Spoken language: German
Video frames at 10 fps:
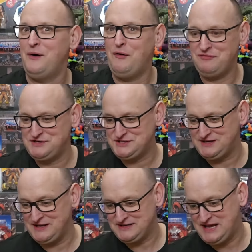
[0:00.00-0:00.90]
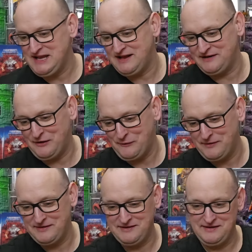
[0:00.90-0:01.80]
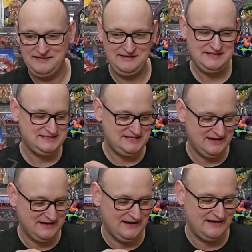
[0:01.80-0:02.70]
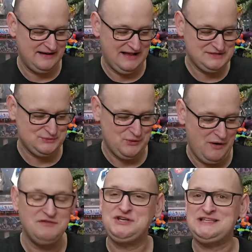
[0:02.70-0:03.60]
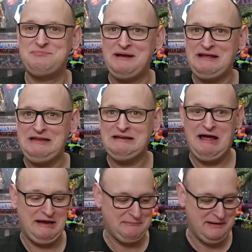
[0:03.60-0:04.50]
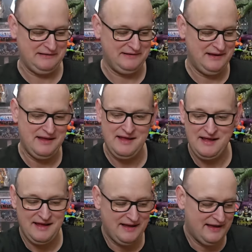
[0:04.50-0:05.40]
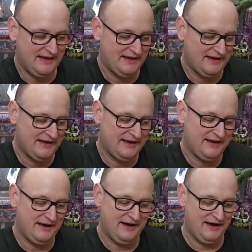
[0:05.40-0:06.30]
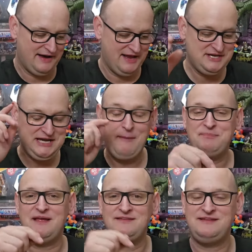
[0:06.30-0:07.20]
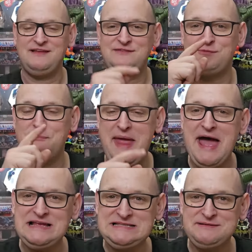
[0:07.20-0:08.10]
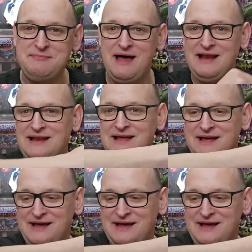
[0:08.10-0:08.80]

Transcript: Hoffentlich geht das auch. Das ist ja geil. Also, hoffentlich hast du Batterien reingemacht. Ah, ich habe das, das zum ersten Mal.